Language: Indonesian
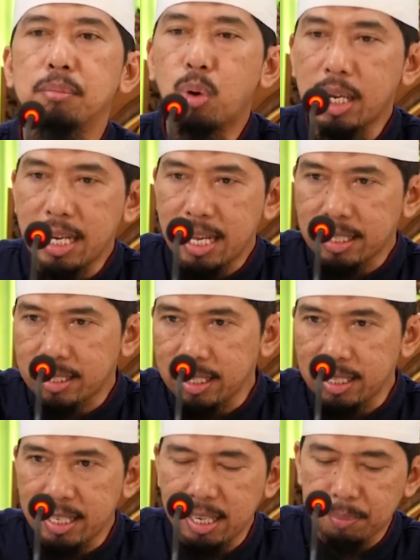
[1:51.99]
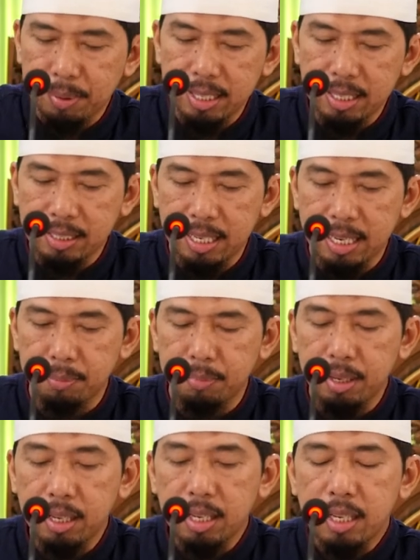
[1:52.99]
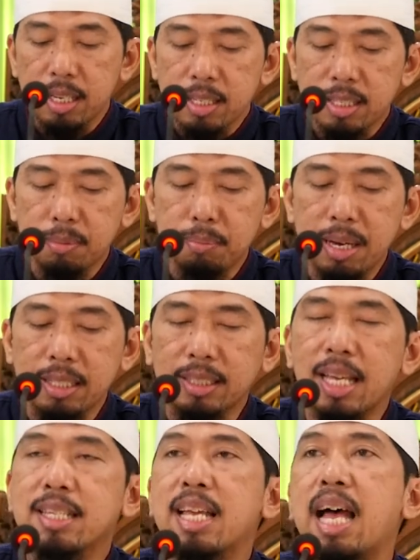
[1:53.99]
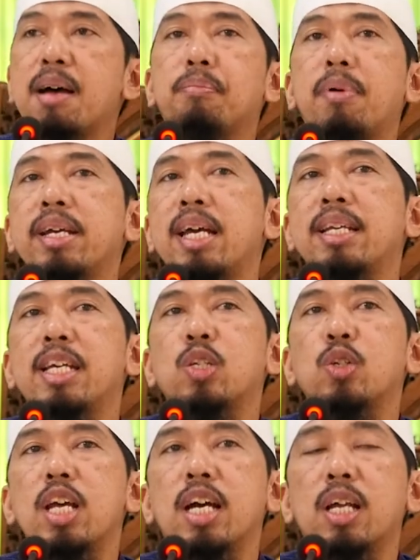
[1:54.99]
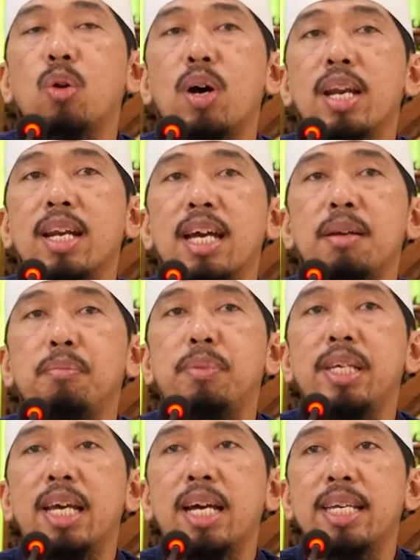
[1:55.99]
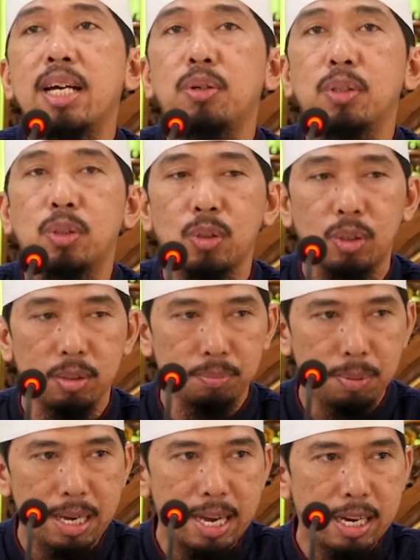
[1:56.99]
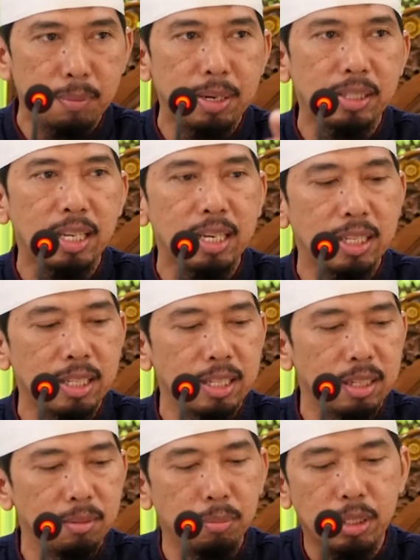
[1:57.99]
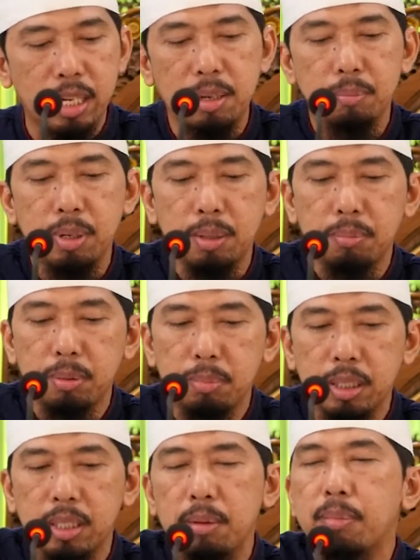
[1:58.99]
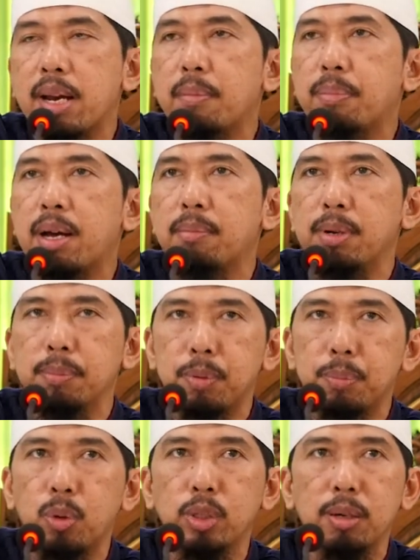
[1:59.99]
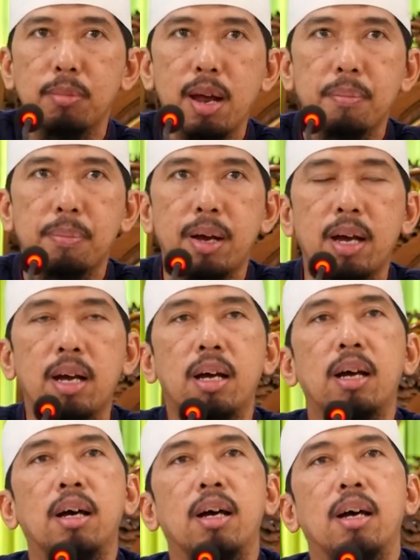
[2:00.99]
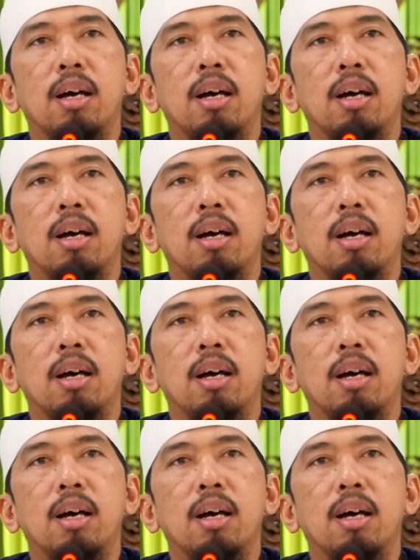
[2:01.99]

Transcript: Bukan hasil dari apa yang dia tanam, sebatas apa yang dia sudah keluarkan biaya untuk penggarapan tanah tadi. Misalnya beli bibitnya berapa, beli pupuknya berapa.